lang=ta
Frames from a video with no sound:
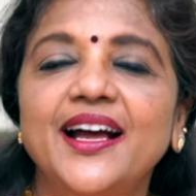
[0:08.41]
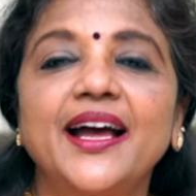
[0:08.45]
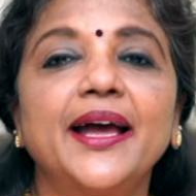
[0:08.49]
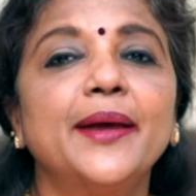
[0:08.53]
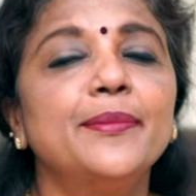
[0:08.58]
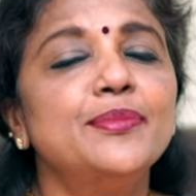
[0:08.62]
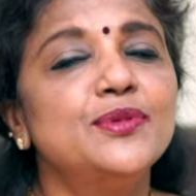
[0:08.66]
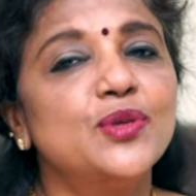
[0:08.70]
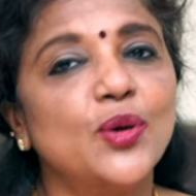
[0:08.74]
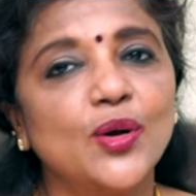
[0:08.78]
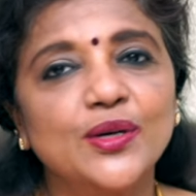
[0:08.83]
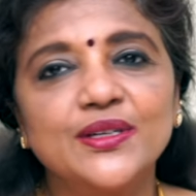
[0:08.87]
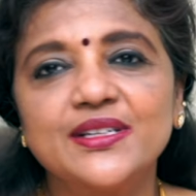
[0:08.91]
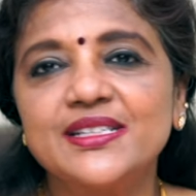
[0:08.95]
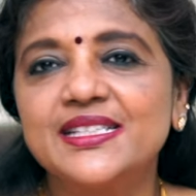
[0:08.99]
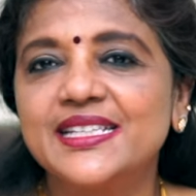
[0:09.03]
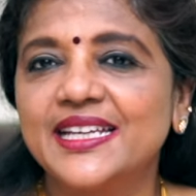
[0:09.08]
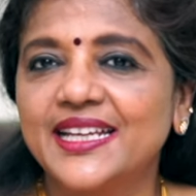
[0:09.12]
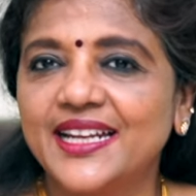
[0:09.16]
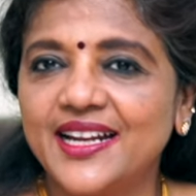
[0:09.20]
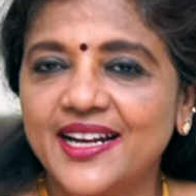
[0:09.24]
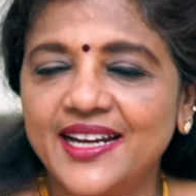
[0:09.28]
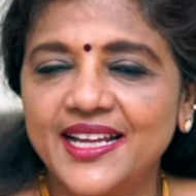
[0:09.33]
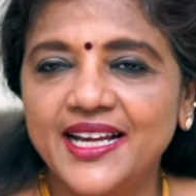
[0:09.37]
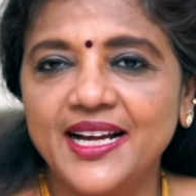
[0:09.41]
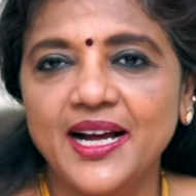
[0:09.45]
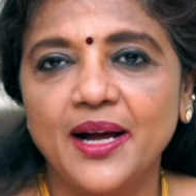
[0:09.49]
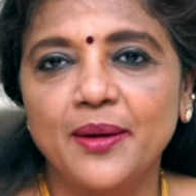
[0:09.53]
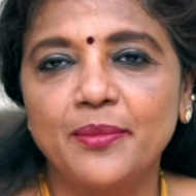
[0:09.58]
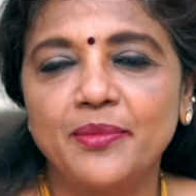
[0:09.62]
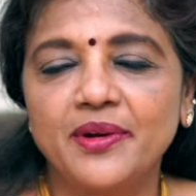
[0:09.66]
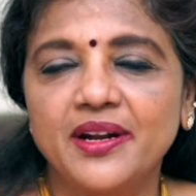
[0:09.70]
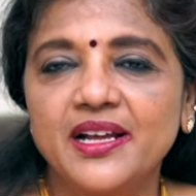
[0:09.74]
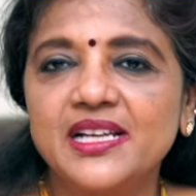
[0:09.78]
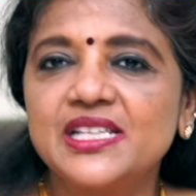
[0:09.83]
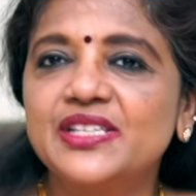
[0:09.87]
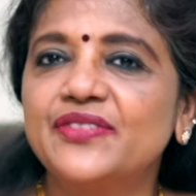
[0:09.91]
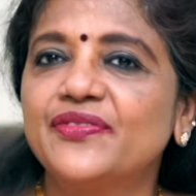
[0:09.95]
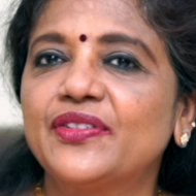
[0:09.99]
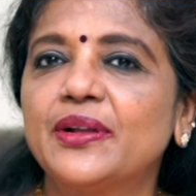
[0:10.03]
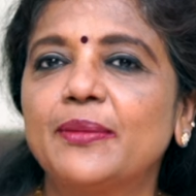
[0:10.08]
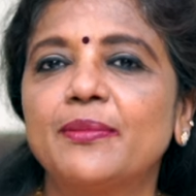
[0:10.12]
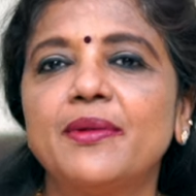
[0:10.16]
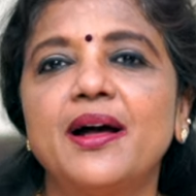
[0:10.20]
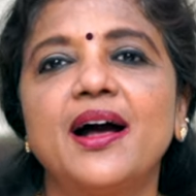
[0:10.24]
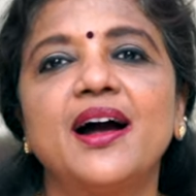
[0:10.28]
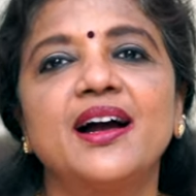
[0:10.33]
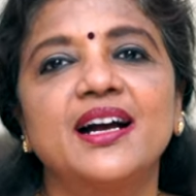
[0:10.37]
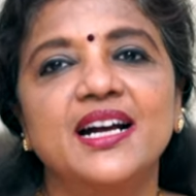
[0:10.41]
ஐ எம் டாக்டர் ஜெயராணி காமராஜ் ஃப்ரம்